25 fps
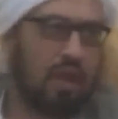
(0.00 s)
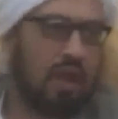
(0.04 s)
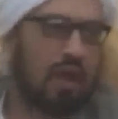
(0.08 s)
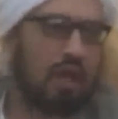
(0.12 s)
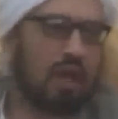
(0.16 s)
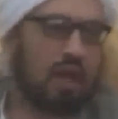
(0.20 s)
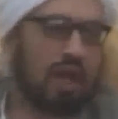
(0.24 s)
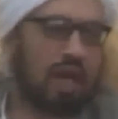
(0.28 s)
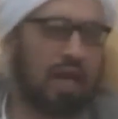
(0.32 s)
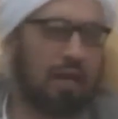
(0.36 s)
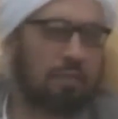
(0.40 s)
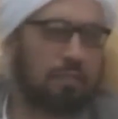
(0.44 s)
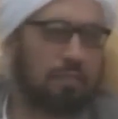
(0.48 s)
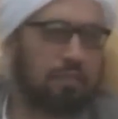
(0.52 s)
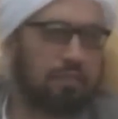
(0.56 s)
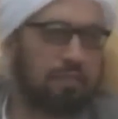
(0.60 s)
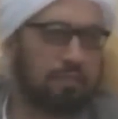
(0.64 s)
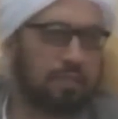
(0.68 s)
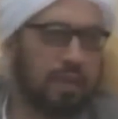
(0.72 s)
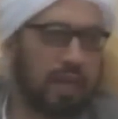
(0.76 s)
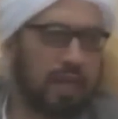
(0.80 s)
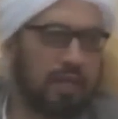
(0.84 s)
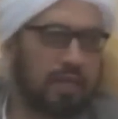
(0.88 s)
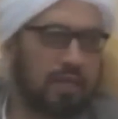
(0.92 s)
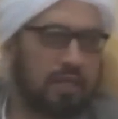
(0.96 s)

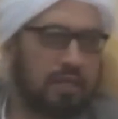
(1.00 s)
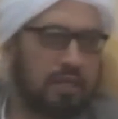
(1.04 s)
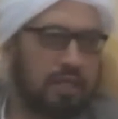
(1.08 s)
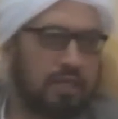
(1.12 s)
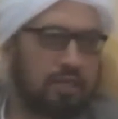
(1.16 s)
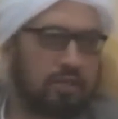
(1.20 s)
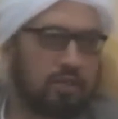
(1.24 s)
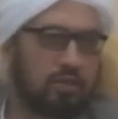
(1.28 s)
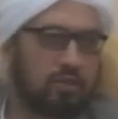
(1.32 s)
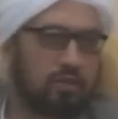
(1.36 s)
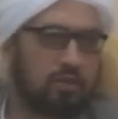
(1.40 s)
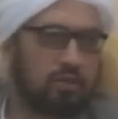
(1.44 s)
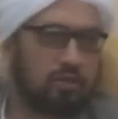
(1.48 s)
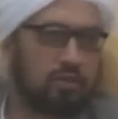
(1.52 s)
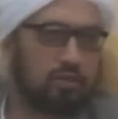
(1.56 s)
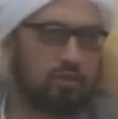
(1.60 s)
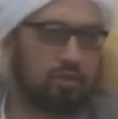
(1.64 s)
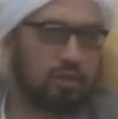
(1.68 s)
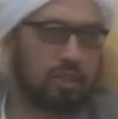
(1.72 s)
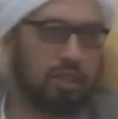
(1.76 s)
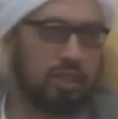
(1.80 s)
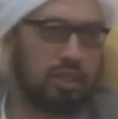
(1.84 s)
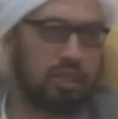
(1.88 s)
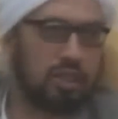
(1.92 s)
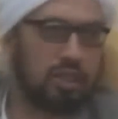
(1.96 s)
rapat
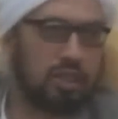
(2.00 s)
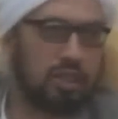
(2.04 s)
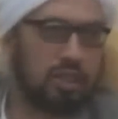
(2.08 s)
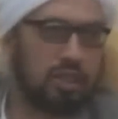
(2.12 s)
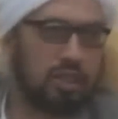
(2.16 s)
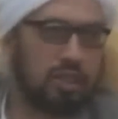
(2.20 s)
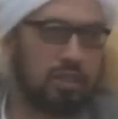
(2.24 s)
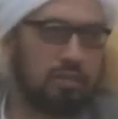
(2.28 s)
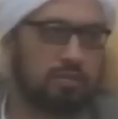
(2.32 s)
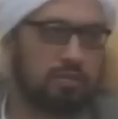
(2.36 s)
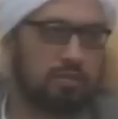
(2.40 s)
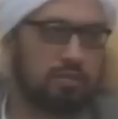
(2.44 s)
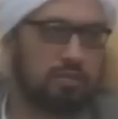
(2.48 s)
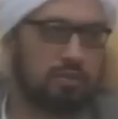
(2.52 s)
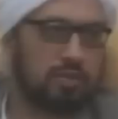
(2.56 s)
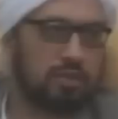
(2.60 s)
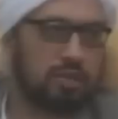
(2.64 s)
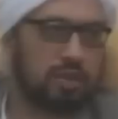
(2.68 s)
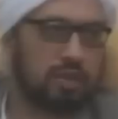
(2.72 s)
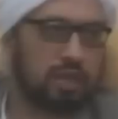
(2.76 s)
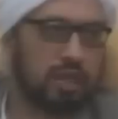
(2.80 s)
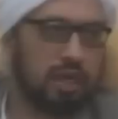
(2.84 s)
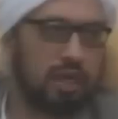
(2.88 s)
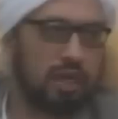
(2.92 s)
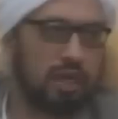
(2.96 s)
diskusi
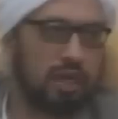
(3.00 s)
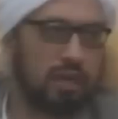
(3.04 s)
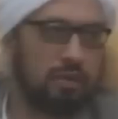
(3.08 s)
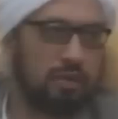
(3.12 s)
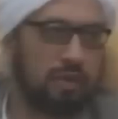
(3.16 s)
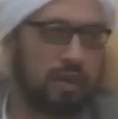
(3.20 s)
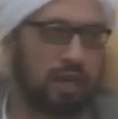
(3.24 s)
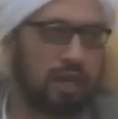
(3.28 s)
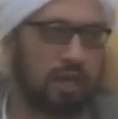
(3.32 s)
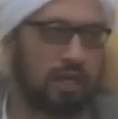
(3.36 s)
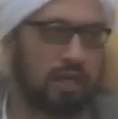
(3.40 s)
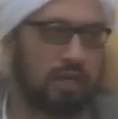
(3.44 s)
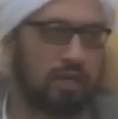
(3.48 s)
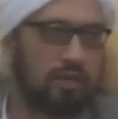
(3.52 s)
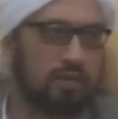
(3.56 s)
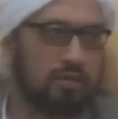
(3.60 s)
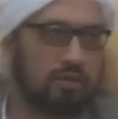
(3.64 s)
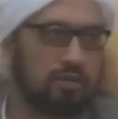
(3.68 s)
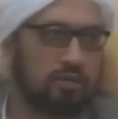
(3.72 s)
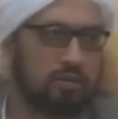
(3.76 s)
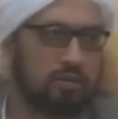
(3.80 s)
kemudian apa lagi itu